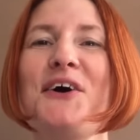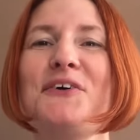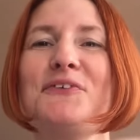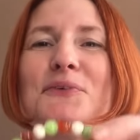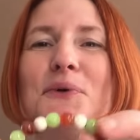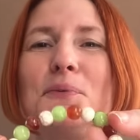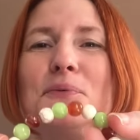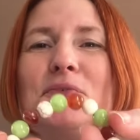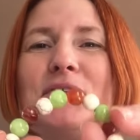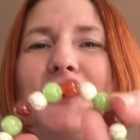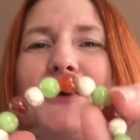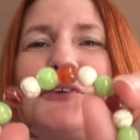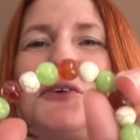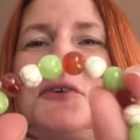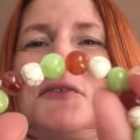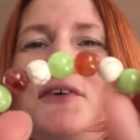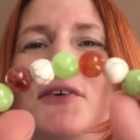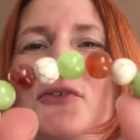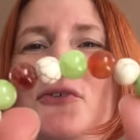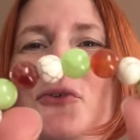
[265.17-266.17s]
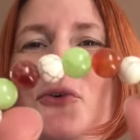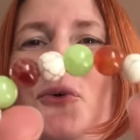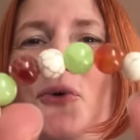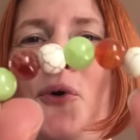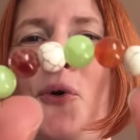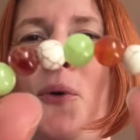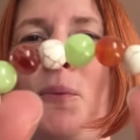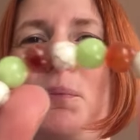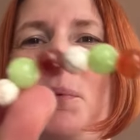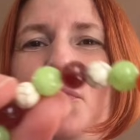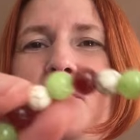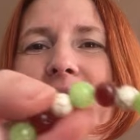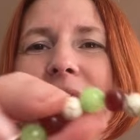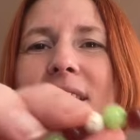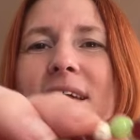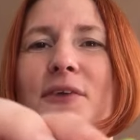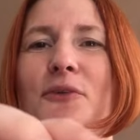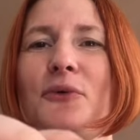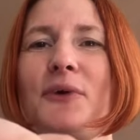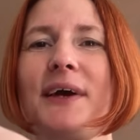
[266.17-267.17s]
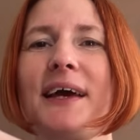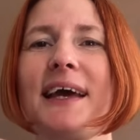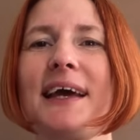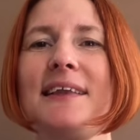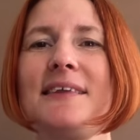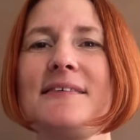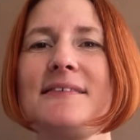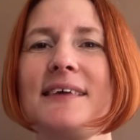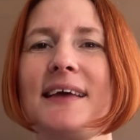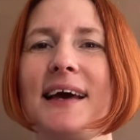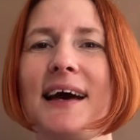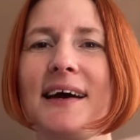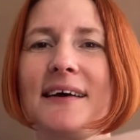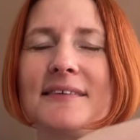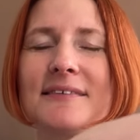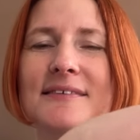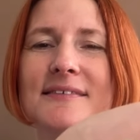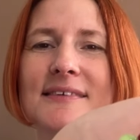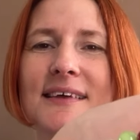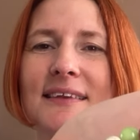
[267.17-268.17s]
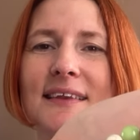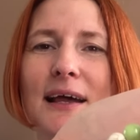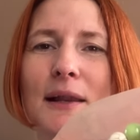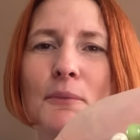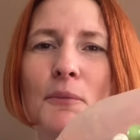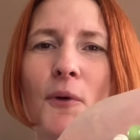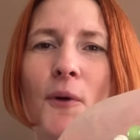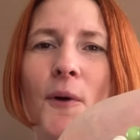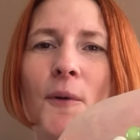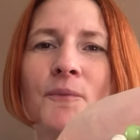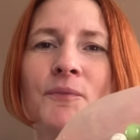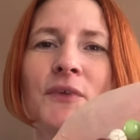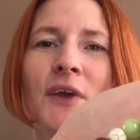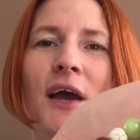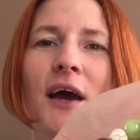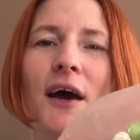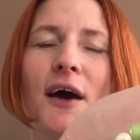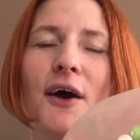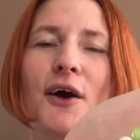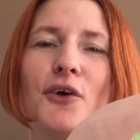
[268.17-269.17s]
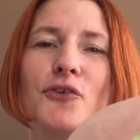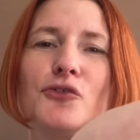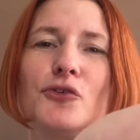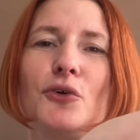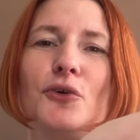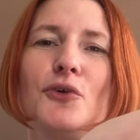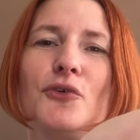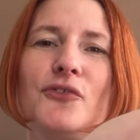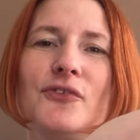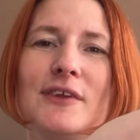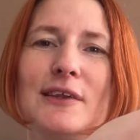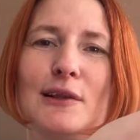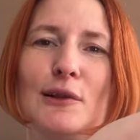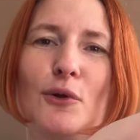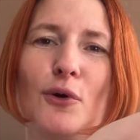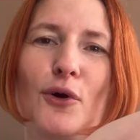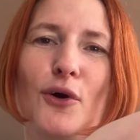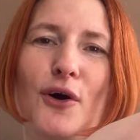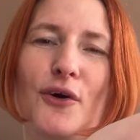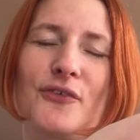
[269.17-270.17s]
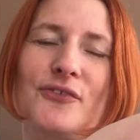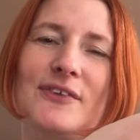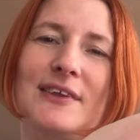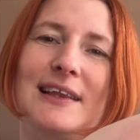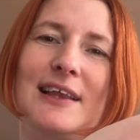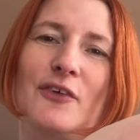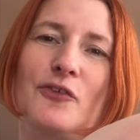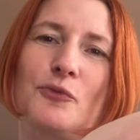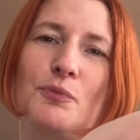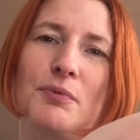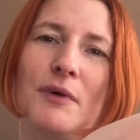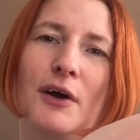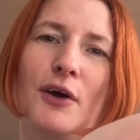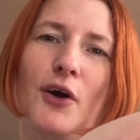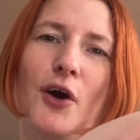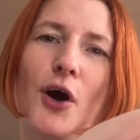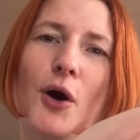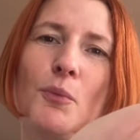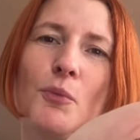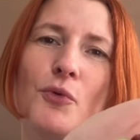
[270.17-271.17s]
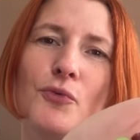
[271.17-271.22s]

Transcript: Vous pouvez retrouver ce composé, donc réalisé artisanalement, sur le site l'aurorecéleste.com.